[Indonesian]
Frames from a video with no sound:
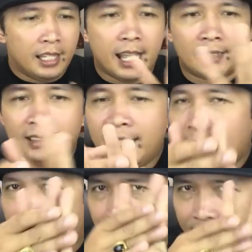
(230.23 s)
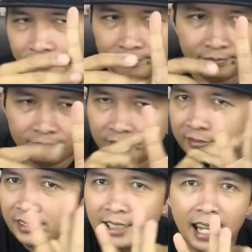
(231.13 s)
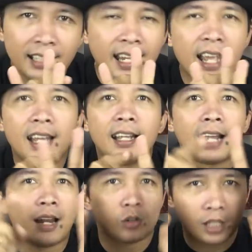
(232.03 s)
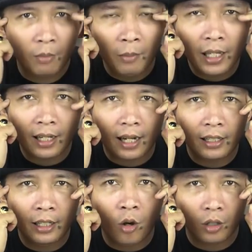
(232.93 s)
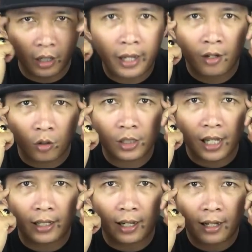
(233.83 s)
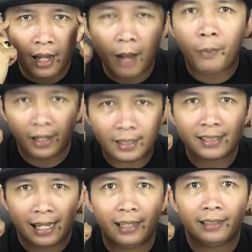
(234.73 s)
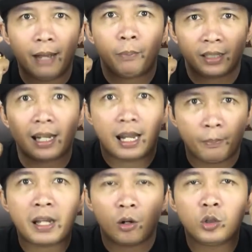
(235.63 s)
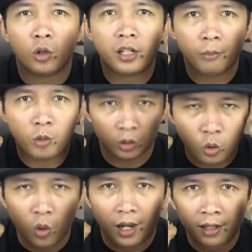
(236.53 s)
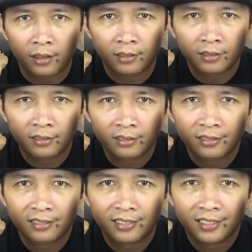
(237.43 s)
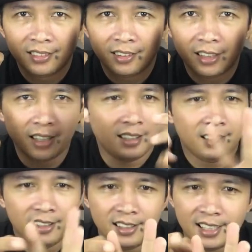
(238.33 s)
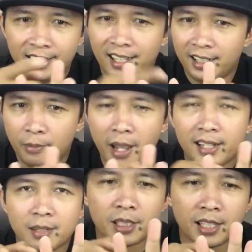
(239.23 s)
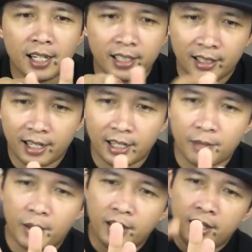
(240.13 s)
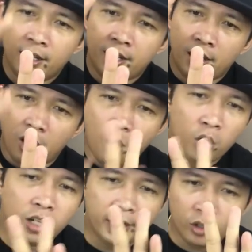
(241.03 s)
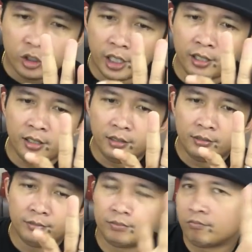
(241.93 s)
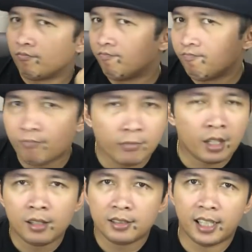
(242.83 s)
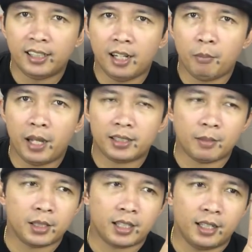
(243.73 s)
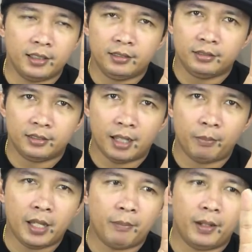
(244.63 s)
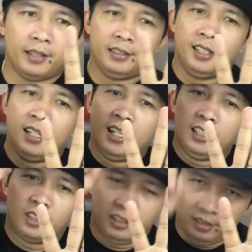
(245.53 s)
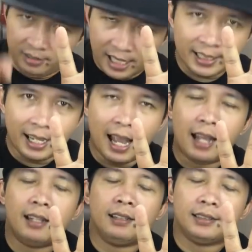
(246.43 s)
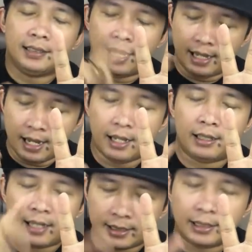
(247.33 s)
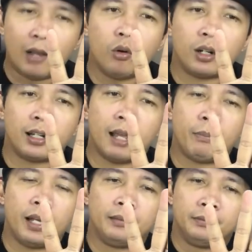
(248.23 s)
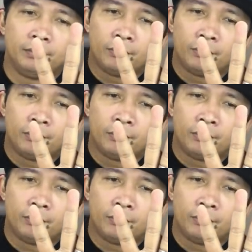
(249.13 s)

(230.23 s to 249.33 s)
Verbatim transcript: Yang tiga, tidak ada kalau saya memikirkan ego ego saya, apa yang saya dapatkan, apa keuntungannya buat gua, oke, okay, saya tidak dibayar sekali. Kenapa? Oke Indo Channel, saya tidak bayar sama sekali. Tapi apa? Ntar saya saya kasih tahu kenapa.